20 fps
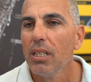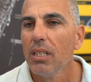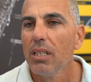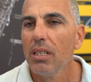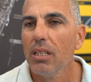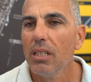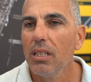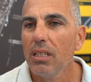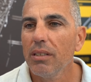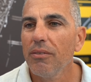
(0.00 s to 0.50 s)

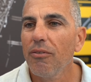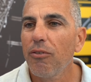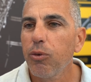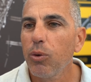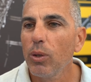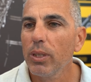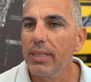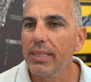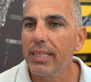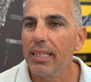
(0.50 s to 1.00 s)
eh,
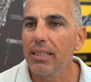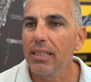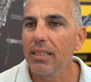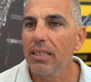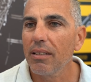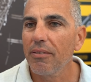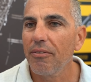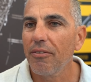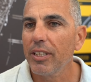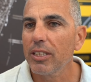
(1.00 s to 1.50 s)
influenzata
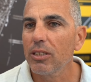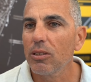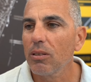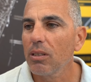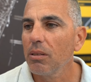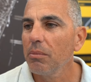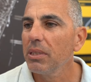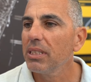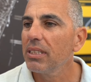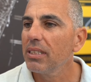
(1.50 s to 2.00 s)
dal fatto
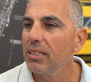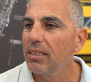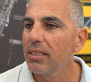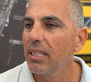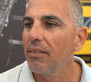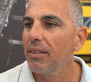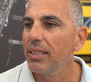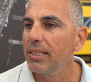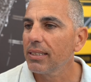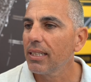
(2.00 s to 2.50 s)
che mi si
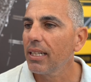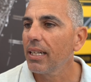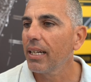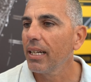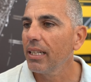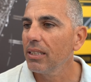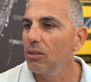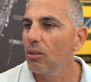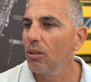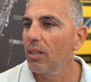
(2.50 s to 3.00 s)
stava
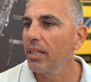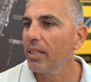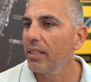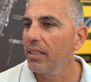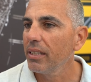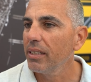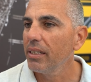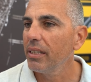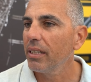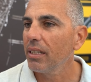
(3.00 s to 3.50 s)
staccando la
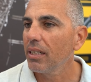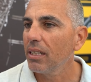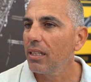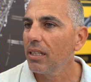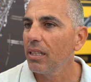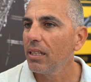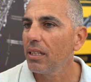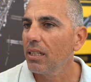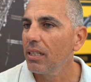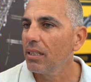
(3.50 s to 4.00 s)

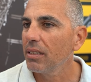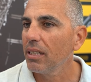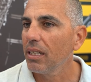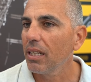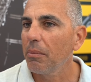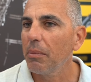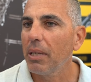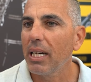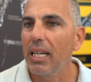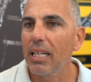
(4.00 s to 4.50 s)
chiglia
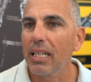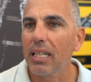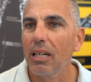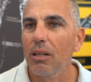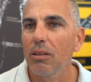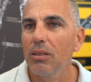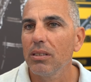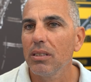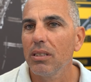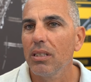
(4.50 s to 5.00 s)
della barca,
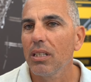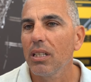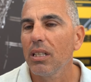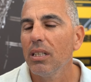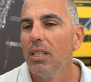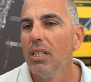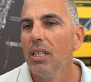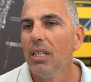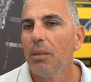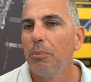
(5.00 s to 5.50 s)
quindi eh,
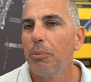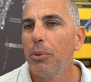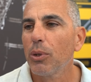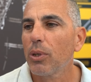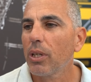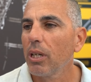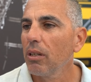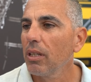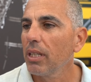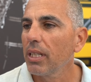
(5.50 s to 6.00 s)
più
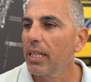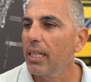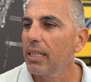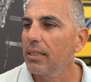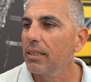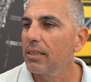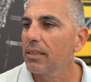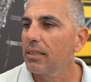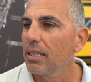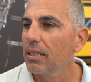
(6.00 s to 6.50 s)
che una
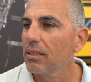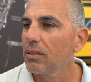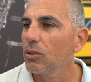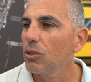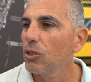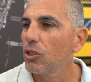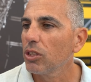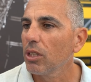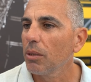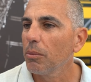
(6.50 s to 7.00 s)
regata è stata
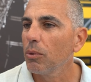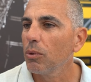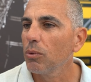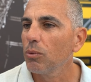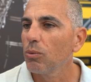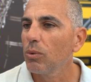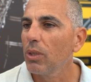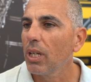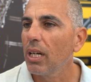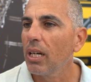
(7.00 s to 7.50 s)
diciamo,
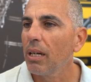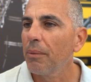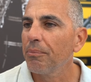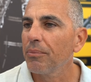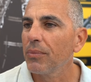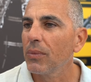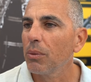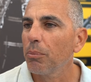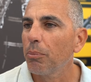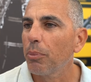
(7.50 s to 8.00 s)
una m,
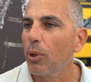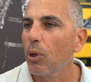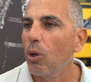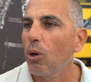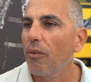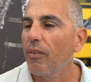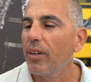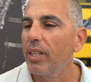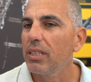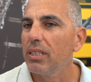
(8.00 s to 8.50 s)
mm,
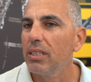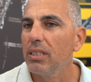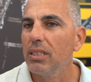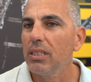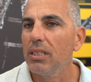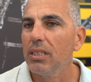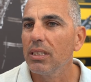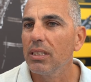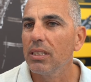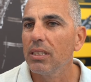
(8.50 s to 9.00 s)
prova
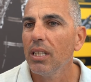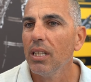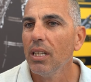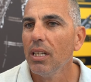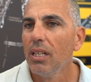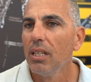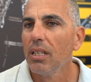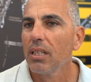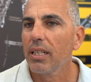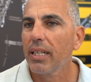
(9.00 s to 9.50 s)
di
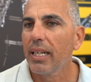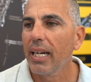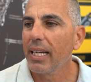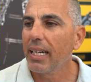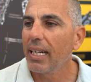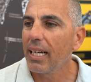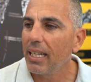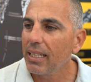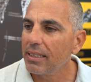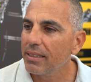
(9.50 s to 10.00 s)

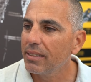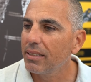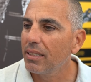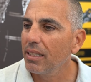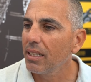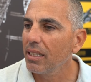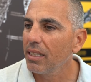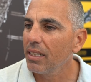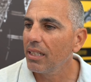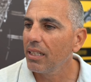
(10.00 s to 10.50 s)

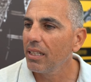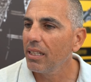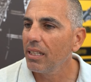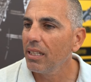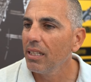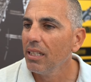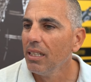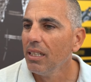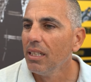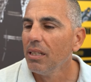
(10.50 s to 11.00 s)

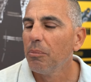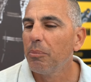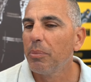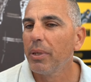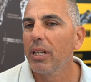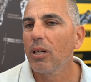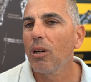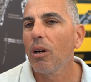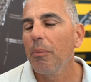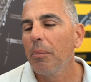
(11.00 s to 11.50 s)
carattere,
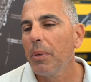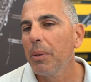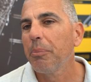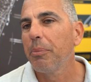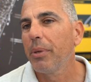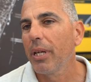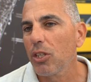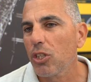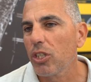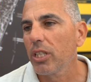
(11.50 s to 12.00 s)
però a me
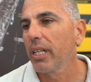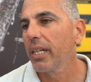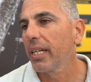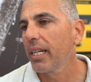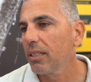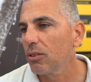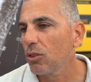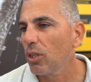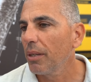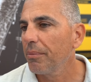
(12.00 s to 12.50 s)
piace
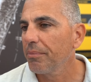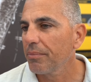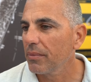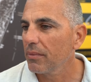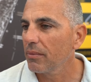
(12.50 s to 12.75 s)
regare, cioè,